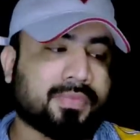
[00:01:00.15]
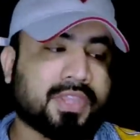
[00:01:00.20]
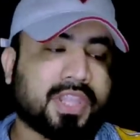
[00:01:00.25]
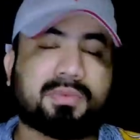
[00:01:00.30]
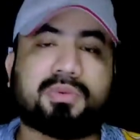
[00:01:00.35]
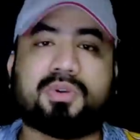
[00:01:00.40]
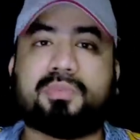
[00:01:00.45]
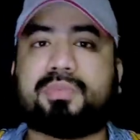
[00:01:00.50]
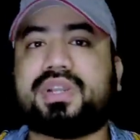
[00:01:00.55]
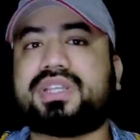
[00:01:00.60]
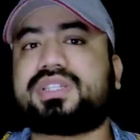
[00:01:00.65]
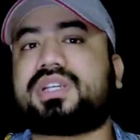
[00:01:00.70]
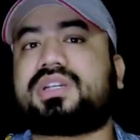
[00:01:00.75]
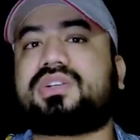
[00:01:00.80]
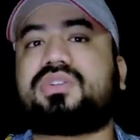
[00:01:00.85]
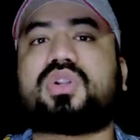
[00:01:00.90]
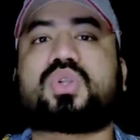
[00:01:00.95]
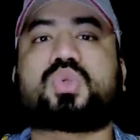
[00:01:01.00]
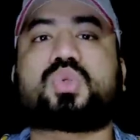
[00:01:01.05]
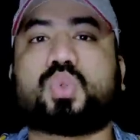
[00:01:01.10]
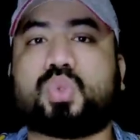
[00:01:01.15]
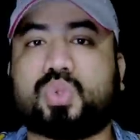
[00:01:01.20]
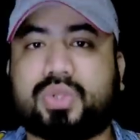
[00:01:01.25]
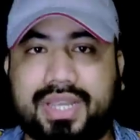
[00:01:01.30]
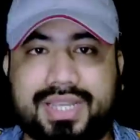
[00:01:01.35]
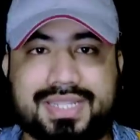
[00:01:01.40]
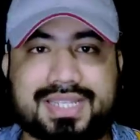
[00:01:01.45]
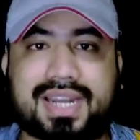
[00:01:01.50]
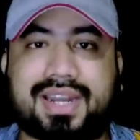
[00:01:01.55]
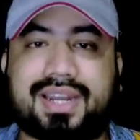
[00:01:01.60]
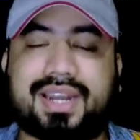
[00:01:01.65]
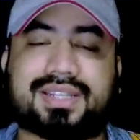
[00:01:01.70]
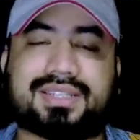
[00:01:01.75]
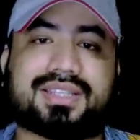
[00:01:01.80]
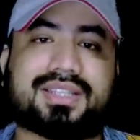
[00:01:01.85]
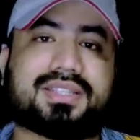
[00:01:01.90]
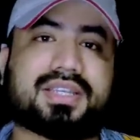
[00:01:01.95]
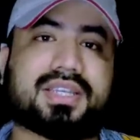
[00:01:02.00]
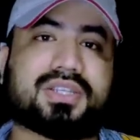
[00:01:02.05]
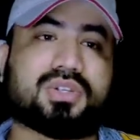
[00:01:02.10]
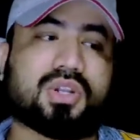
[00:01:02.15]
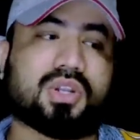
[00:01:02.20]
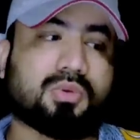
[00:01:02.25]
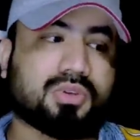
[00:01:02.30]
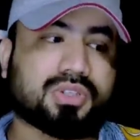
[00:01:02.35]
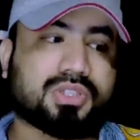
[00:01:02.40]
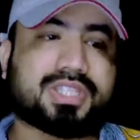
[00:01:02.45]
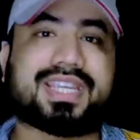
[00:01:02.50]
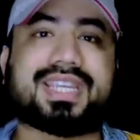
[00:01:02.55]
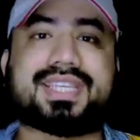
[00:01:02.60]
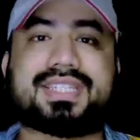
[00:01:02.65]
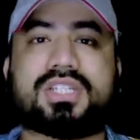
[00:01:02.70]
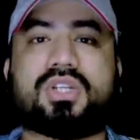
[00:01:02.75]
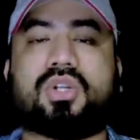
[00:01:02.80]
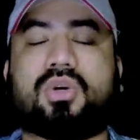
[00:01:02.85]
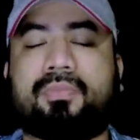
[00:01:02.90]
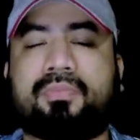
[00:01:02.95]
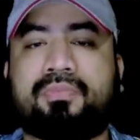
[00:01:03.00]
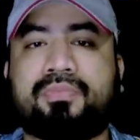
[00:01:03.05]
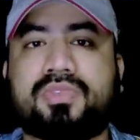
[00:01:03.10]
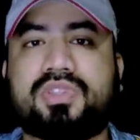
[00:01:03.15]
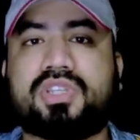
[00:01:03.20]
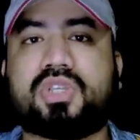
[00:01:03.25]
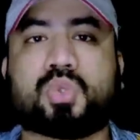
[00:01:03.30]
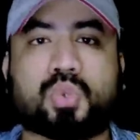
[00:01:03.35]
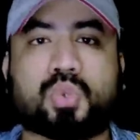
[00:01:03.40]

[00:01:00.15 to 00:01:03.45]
এবং প্রেশারটা ওরা শুরু থেকে জারি রাখতে চেয়েছিল এবং চেয়েছিল যে